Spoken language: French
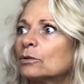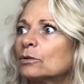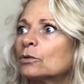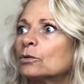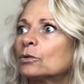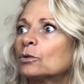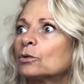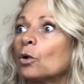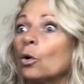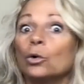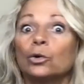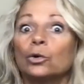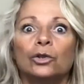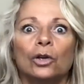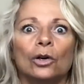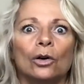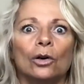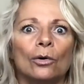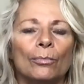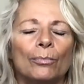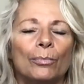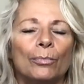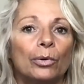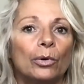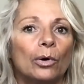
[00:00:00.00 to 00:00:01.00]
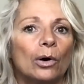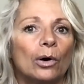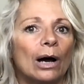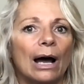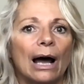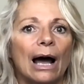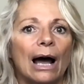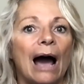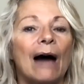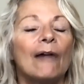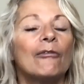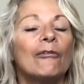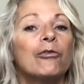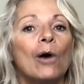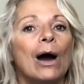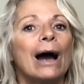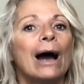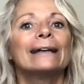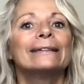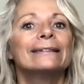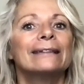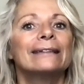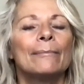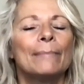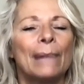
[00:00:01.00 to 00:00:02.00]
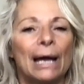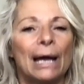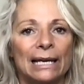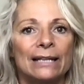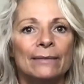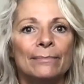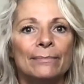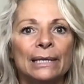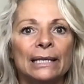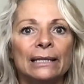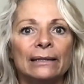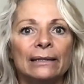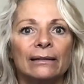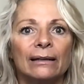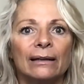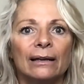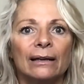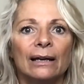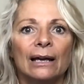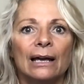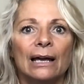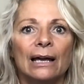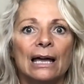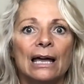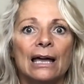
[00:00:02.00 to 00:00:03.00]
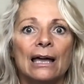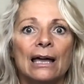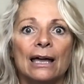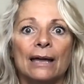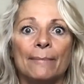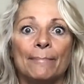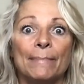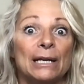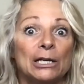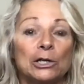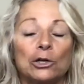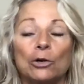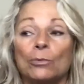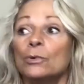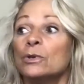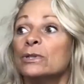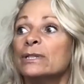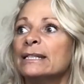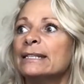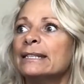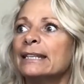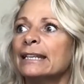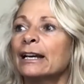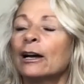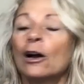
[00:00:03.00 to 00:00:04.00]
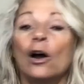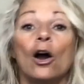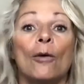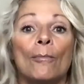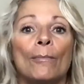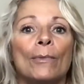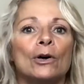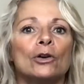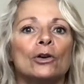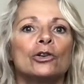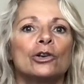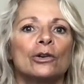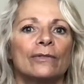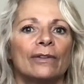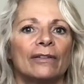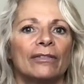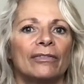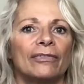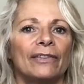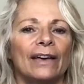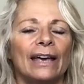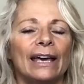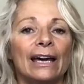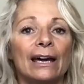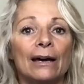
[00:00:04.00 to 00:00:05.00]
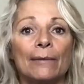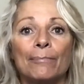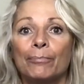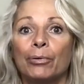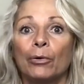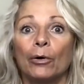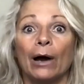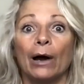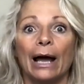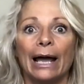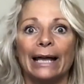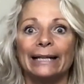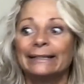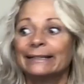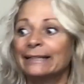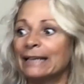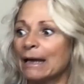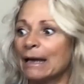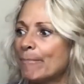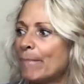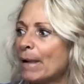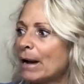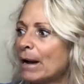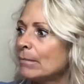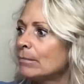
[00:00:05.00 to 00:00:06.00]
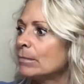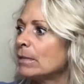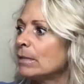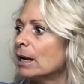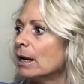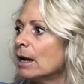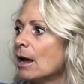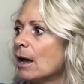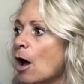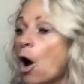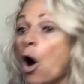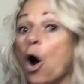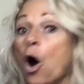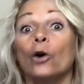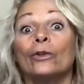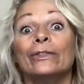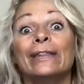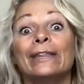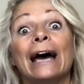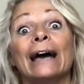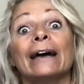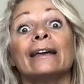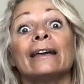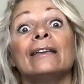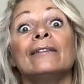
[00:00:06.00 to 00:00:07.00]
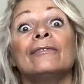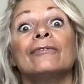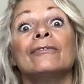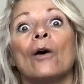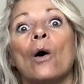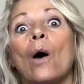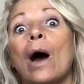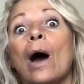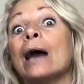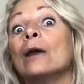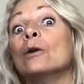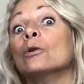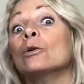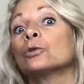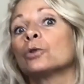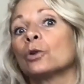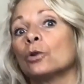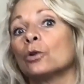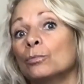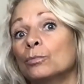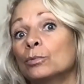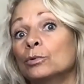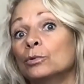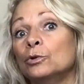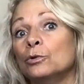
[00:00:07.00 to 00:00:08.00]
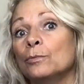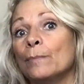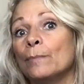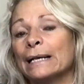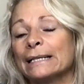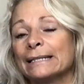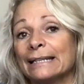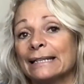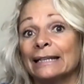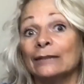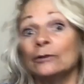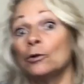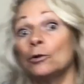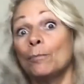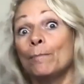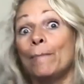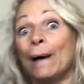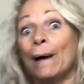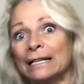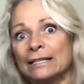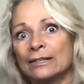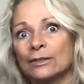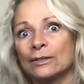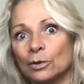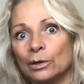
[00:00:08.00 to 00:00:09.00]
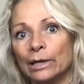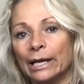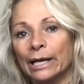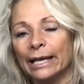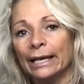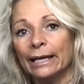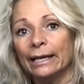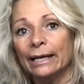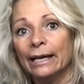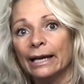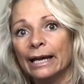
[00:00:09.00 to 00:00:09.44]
trop tôt pour avoir atteint ma limite. Mais je me disais comment je vais faire pour être capable, en arrivant à l'autre bout du bassin, de basculer